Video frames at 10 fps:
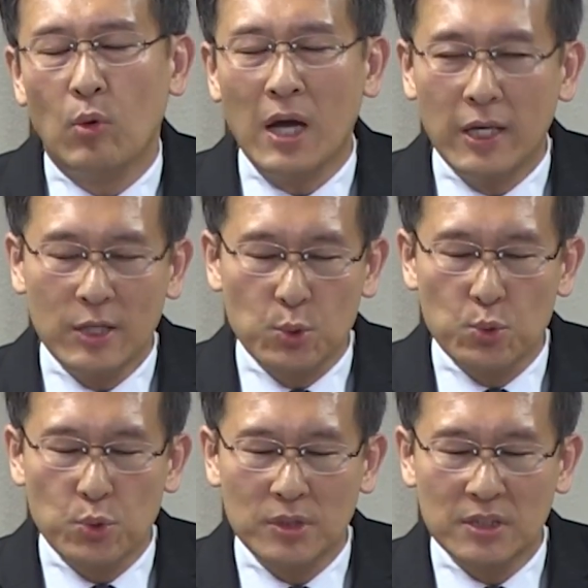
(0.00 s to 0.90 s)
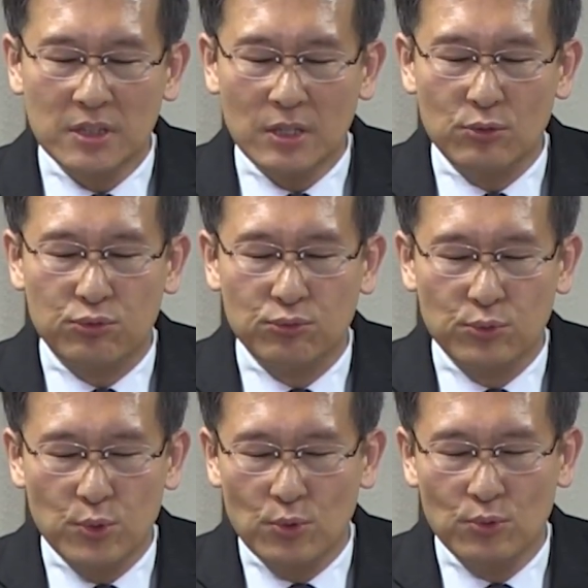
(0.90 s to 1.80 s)
화의 종류는 크게
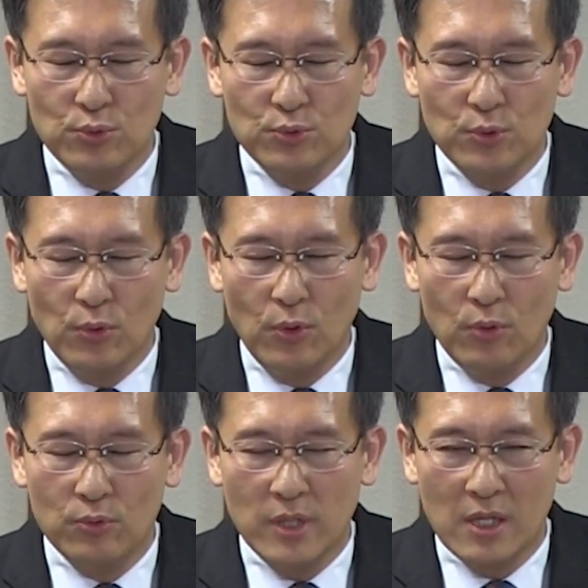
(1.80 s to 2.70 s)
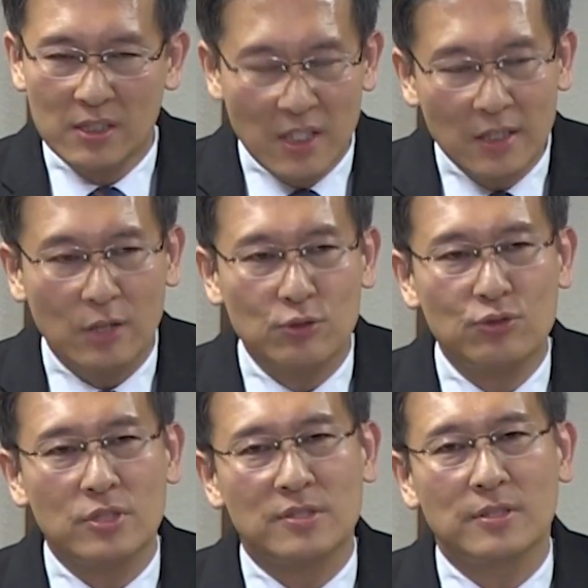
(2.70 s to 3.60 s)
두 종류로 우리가 크게 나눌
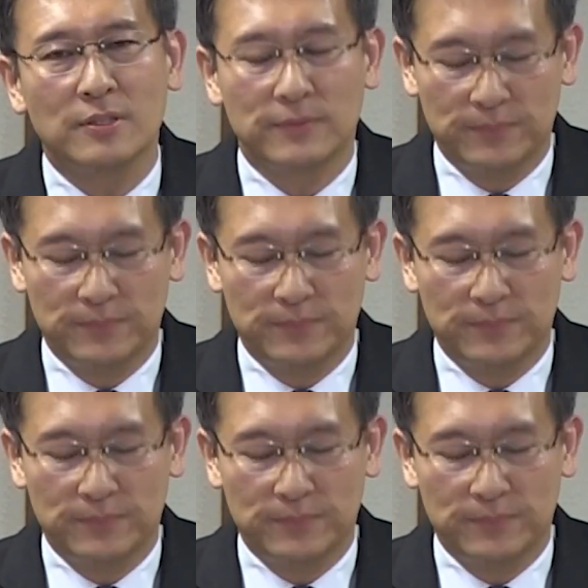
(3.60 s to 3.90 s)
수 있어요.